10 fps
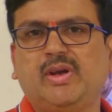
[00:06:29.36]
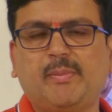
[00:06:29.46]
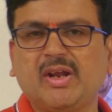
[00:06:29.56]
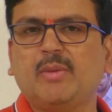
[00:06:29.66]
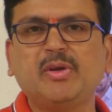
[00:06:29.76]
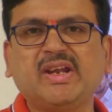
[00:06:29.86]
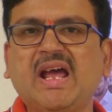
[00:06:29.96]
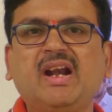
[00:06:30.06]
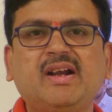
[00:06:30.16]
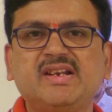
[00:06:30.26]
ఎప్పటికప్పుడు
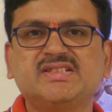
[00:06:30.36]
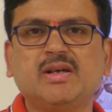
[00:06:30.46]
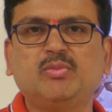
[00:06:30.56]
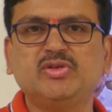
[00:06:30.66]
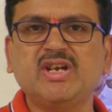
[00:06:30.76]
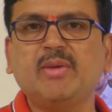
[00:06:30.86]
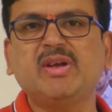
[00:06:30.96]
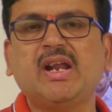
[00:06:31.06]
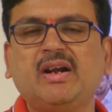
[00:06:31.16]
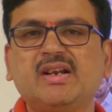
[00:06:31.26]
క్యాలెండర్ ఇస్తాము జాబ్
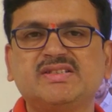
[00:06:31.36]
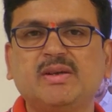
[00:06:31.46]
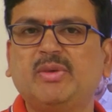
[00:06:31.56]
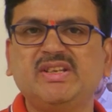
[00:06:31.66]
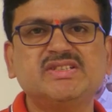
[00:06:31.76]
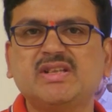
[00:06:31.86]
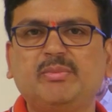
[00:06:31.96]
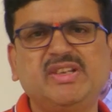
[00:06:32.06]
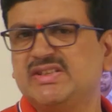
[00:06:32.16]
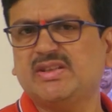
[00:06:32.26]
క్యాలెండర్ ఇస్తాము అది
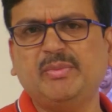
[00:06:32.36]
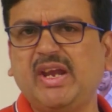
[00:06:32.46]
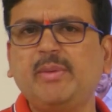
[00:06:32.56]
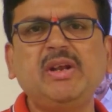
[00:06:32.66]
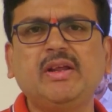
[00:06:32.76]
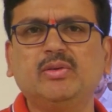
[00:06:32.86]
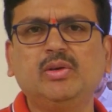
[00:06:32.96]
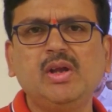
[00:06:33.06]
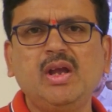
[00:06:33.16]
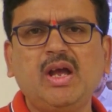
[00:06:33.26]
ఇస్తాము ఇది ఇస్తాము ఏమీ లేదు
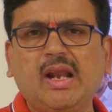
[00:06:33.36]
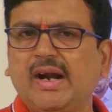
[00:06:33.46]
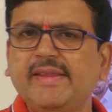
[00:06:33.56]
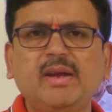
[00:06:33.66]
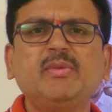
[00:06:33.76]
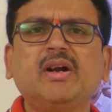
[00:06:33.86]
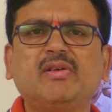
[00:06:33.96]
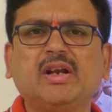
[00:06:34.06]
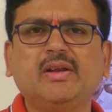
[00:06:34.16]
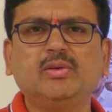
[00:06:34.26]
అలాంటిది ఏమి
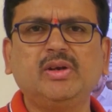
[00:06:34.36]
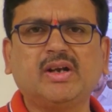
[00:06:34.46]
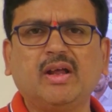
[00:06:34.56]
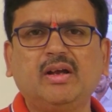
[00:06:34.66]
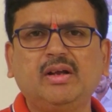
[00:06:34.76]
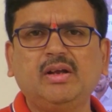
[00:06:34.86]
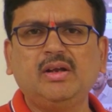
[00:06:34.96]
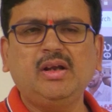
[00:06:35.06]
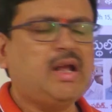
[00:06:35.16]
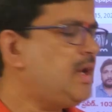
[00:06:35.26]
నడవట్లేదు ఇక్కడ
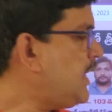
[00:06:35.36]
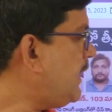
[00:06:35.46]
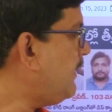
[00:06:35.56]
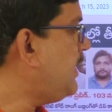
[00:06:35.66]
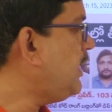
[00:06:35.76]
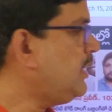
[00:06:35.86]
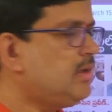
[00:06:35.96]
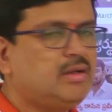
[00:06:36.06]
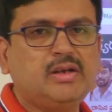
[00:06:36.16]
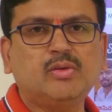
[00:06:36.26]
అలాంటిది
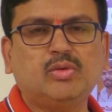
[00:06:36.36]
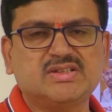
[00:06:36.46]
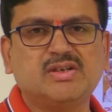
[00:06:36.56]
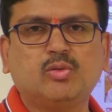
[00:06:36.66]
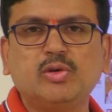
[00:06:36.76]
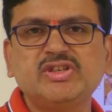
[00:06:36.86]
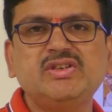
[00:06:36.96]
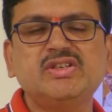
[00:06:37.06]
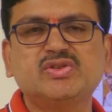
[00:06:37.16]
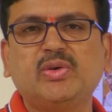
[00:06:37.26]
నీకు అసలు
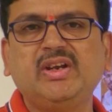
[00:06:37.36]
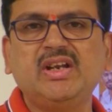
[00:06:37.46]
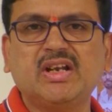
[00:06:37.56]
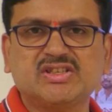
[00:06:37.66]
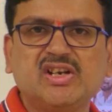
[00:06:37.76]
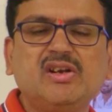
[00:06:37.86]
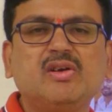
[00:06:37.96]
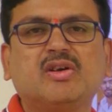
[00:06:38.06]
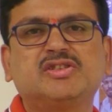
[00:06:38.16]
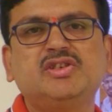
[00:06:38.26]
కోచింగ్ తీసుకొని లక్షలలో
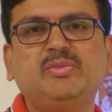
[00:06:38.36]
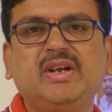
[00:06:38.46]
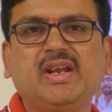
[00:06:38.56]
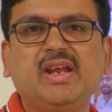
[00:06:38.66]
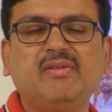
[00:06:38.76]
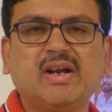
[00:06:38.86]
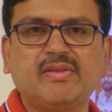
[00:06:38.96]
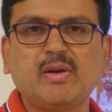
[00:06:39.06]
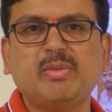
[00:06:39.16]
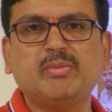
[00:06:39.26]
ఖర్చులు పెట్టి
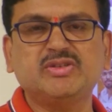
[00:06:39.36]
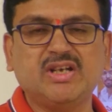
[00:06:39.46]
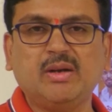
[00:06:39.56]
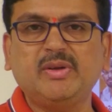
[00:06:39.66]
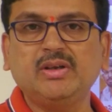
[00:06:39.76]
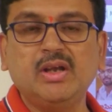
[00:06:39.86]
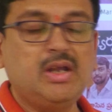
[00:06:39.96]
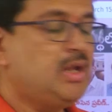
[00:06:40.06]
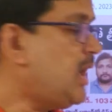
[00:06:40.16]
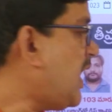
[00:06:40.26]
వాళ్ళందరూ పాపం చాలామంది
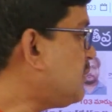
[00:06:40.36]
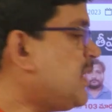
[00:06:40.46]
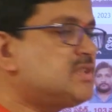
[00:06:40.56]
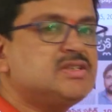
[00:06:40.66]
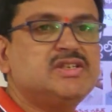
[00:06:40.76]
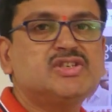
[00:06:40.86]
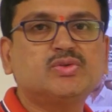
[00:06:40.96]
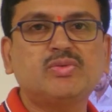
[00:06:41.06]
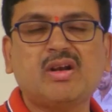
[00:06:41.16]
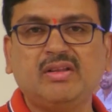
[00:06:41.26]
ఆత్మహత్యలు
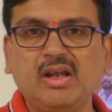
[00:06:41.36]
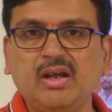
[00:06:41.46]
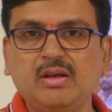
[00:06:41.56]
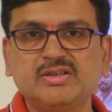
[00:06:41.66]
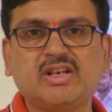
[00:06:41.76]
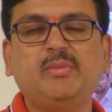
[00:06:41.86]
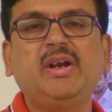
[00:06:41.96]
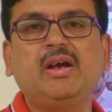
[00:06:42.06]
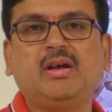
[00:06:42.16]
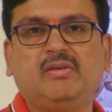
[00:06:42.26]
చేసుకున్న తర్వాత
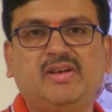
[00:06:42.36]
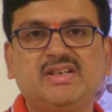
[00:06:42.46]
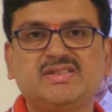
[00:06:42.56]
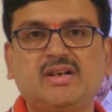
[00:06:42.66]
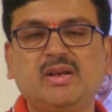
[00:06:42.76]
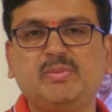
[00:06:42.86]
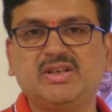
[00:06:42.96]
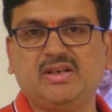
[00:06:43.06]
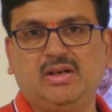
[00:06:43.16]
షర్మిల వైఎస్ఆర్టీపీ